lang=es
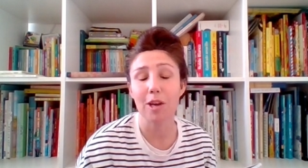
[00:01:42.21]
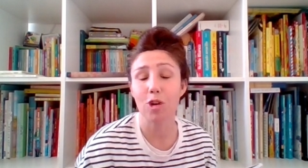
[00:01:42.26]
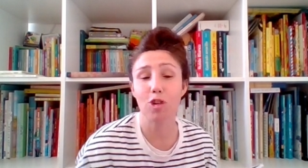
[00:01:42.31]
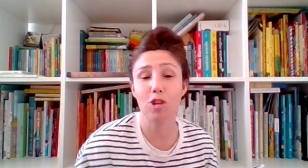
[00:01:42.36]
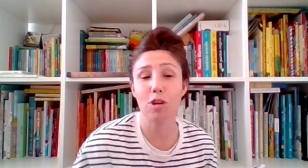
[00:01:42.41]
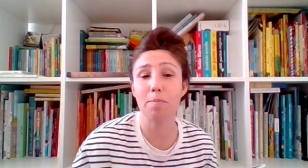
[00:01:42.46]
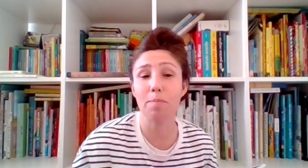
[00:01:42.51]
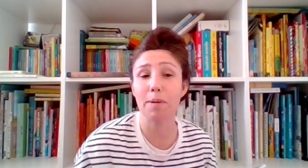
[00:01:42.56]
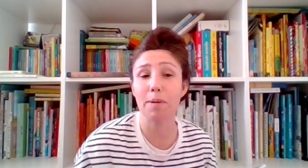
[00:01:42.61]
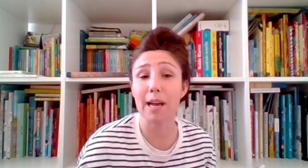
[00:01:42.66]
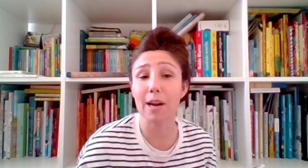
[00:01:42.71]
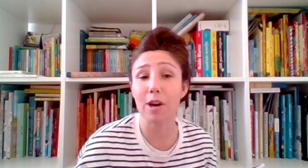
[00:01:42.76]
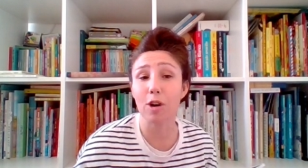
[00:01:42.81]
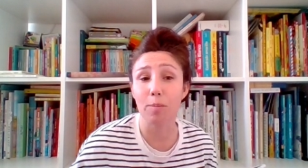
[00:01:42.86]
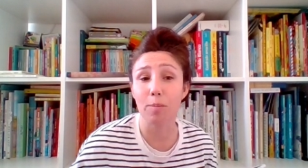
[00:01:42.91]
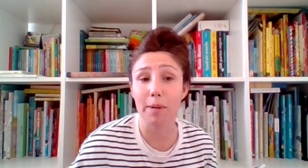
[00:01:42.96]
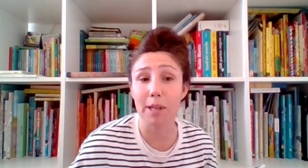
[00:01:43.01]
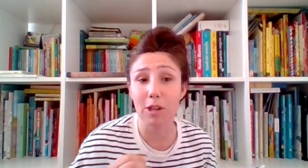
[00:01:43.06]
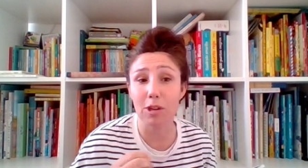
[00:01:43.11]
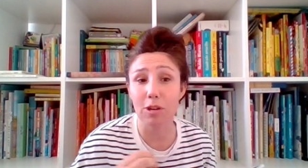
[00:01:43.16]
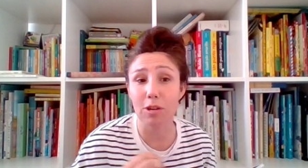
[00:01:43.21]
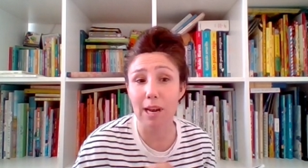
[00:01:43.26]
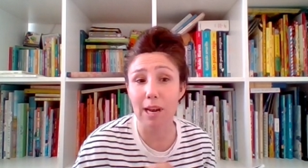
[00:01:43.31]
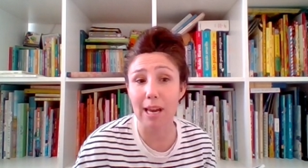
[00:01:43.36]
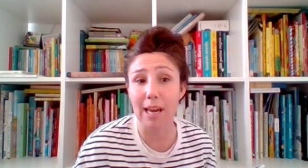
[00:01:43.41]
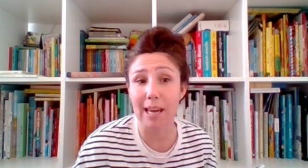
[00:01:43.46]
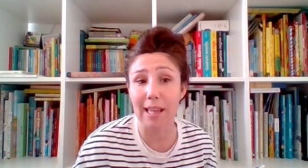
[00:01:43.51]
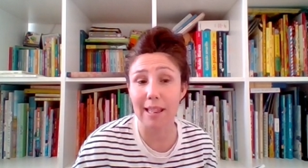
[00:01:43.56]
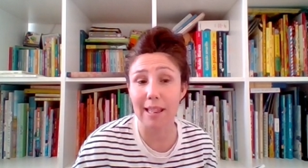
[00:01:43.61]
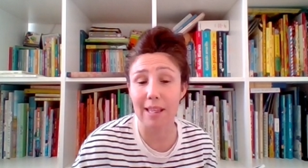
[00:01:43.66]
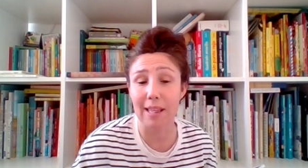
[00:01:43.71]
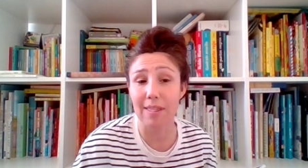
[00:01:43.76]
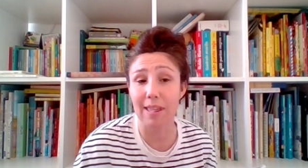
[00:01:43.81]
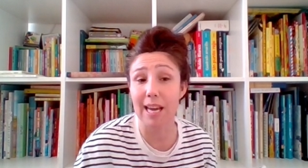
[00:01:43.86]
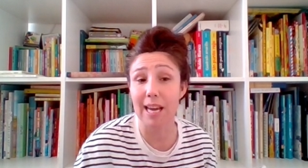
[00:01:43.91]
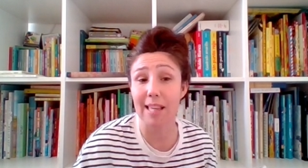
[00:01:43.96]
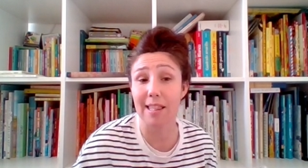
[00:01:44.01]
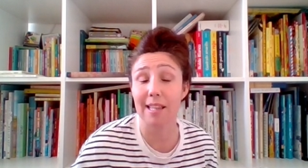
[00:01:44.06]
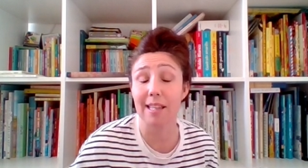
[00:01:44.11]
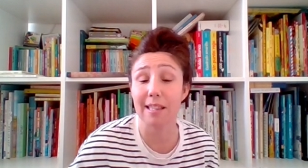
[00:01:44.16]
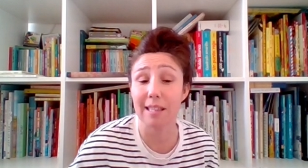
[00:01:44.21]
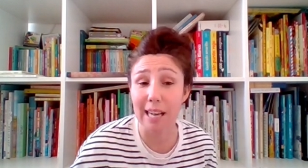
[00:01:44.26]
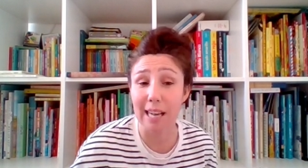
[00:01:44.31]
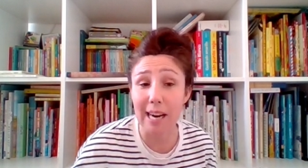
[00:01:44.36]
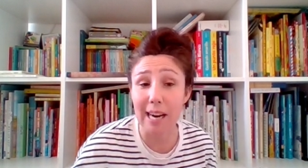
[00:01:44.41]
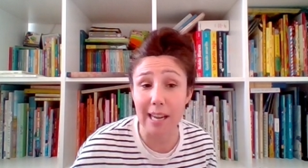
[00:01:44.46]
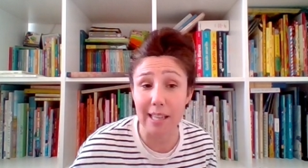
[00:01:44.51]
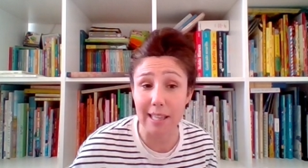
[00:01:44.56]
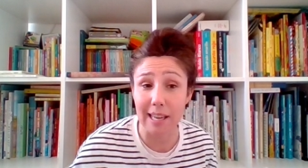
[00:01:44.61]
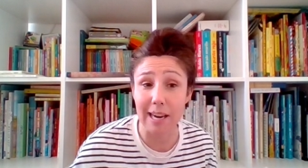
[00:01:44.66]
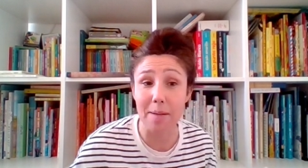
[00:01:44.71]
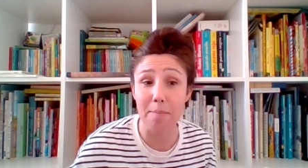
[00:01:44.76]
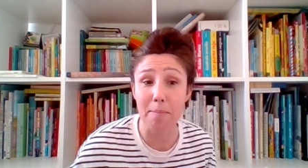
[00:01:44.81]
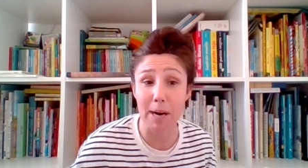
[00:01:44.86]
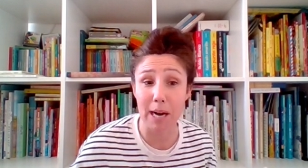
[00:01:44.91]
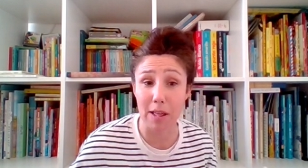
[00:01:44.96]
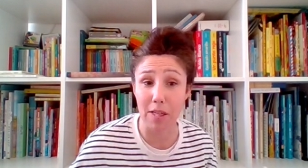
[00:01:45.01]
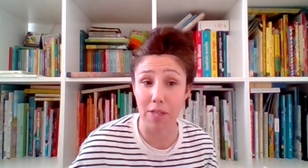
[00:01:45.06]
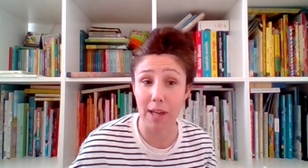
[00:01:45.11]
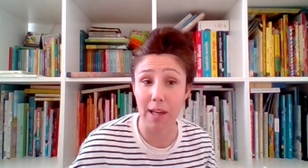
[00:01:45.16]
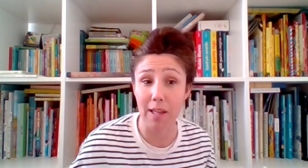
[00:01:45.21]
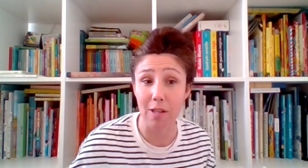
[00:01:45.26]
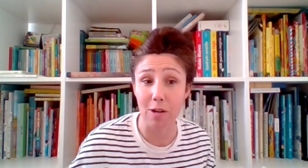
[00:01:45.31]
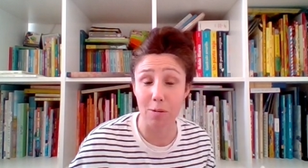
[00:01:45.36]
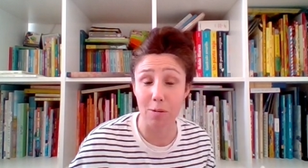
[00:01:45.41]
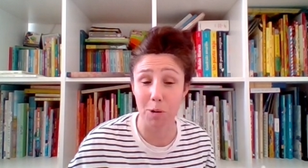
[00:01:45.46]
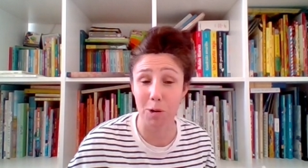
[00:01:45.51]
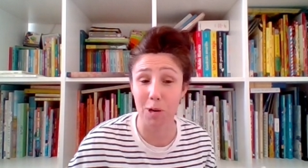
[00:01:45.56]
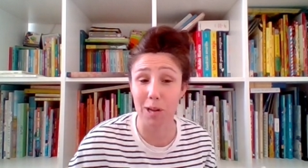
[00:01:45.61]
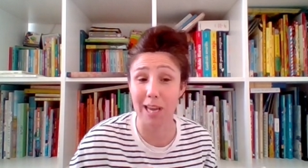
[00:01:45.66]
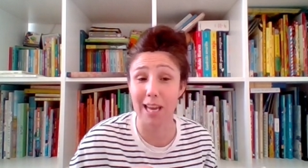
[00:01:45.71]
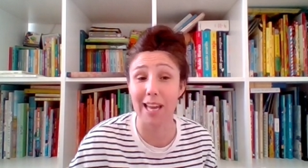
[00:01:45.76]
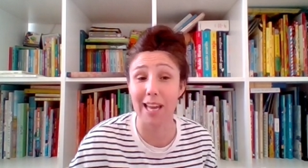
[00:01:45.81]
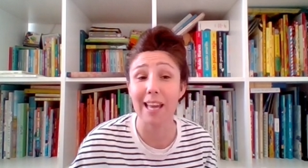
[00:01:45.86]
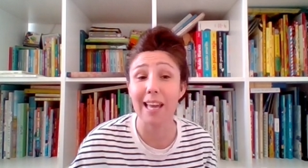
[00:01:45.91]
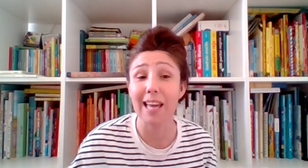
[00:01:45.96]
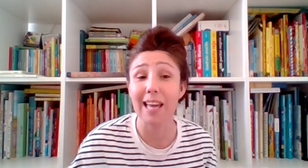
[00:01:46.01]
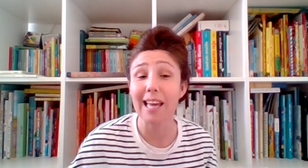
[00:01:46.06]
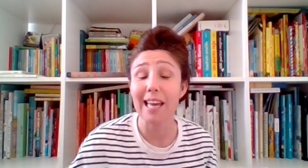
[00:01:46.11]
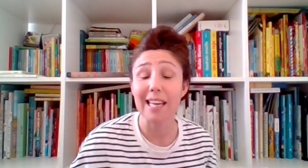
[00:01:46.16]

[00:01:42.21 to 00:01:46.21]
yo siempre les comento que desde que se enteran que están embarazados, porque